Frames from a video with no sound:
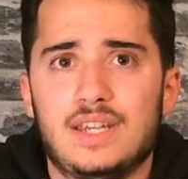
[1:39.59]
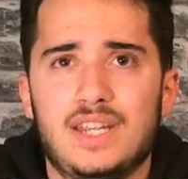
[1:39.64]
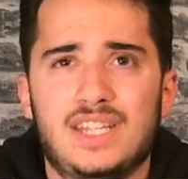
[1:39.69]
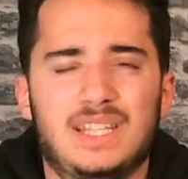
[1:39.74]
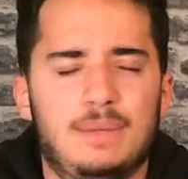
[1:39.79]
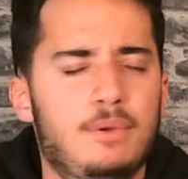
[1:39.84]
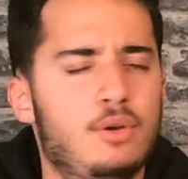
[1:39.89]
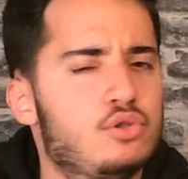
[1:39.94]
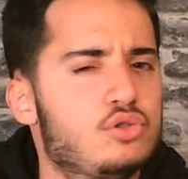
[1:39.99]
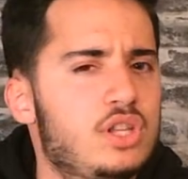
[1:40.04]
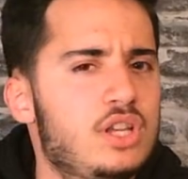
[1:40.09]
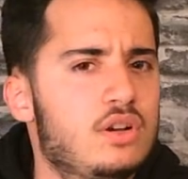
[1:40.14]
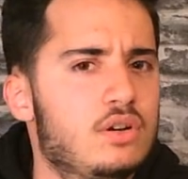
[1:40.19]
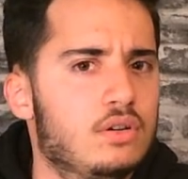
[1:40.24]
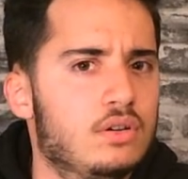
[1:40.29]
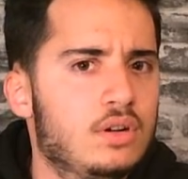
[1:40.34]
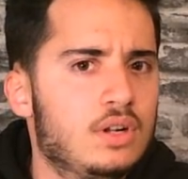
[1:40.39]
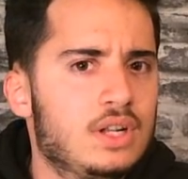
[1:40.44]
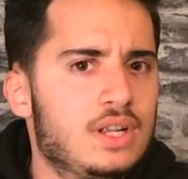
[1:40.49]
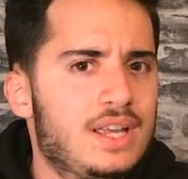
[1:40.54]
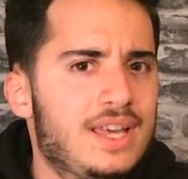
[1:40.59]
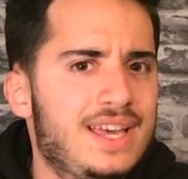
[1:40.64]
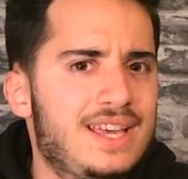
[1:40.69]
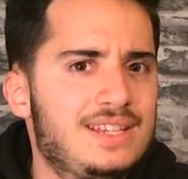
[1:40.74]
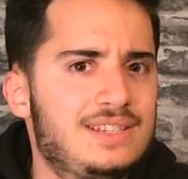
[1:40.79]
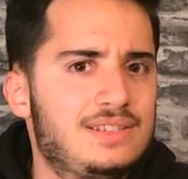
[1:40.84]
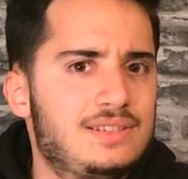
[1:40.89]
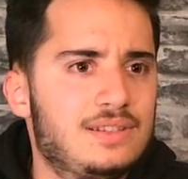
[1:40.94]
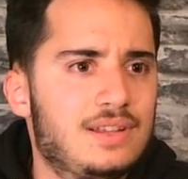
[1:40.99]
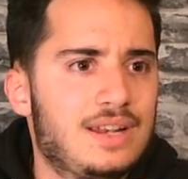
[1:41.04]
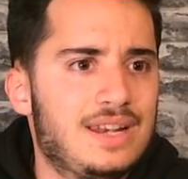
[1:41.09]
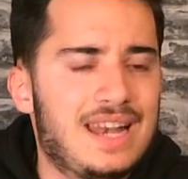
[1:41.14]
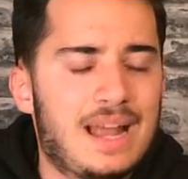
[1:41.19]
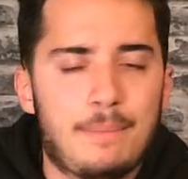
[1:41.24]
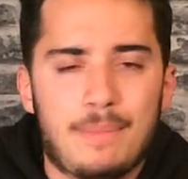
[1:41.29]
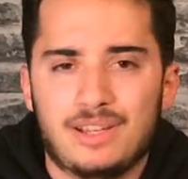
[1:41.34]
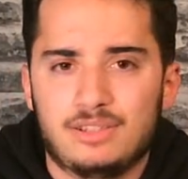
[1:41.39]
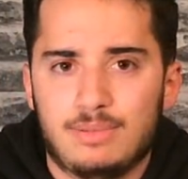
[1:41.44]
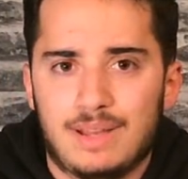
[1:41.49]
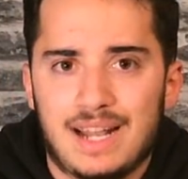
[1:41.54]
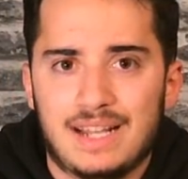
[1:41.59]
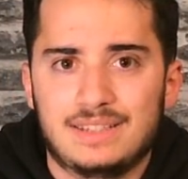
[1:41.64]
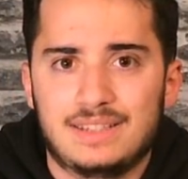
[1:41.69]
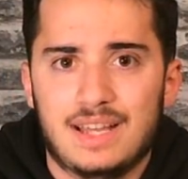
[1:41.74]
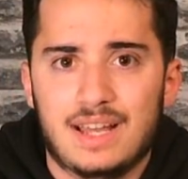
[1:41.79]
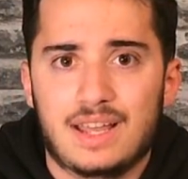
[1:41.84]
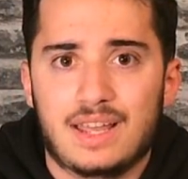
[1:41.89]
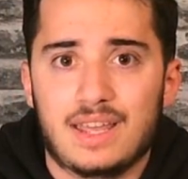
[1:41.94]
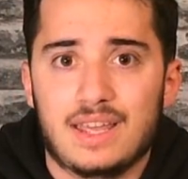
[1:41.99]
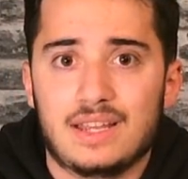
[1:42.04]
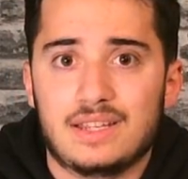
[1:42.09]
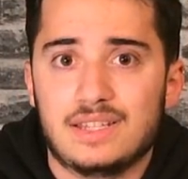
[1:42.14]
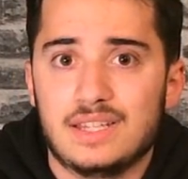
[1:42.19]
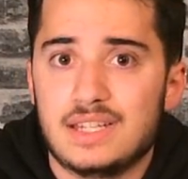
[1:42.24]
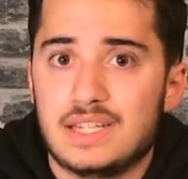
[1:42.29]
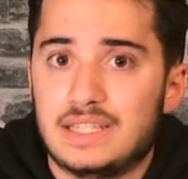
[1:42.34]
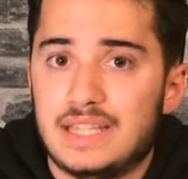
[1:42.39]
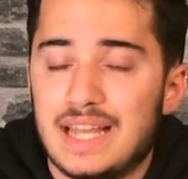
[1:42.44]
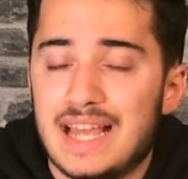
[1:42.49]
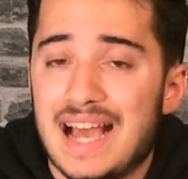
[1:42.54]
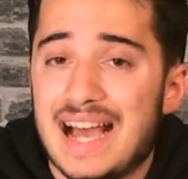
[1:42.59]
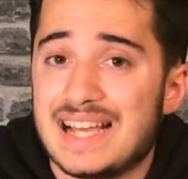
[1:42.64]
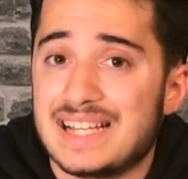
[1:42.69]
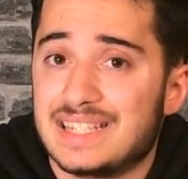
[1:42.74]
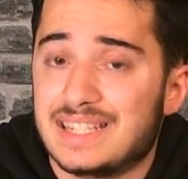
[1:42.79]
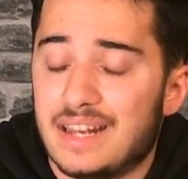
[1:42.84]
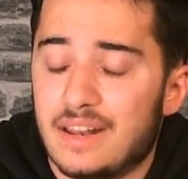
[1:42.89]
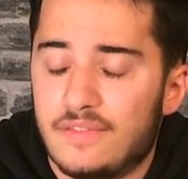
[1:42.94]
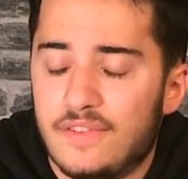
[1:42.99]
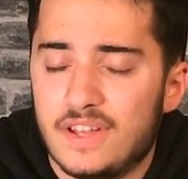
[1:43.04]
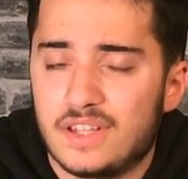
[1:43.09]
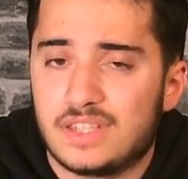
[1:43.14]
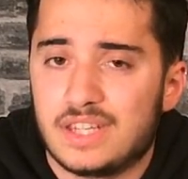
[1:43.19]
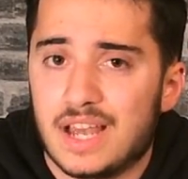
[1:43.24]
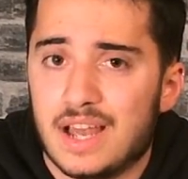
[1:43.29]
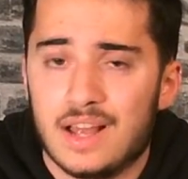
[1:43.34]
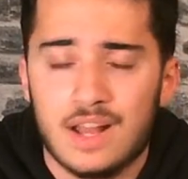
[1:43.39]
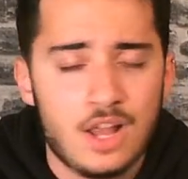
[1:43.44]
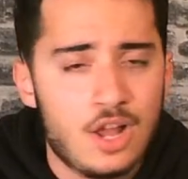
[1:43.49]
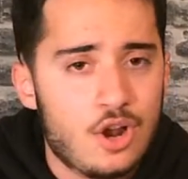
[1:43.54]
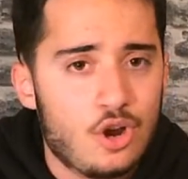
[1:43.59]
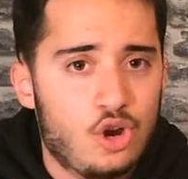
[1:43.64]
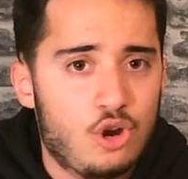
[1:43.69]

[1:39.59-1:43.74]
Y también os digo, es la más barata que existe hasta la fecha.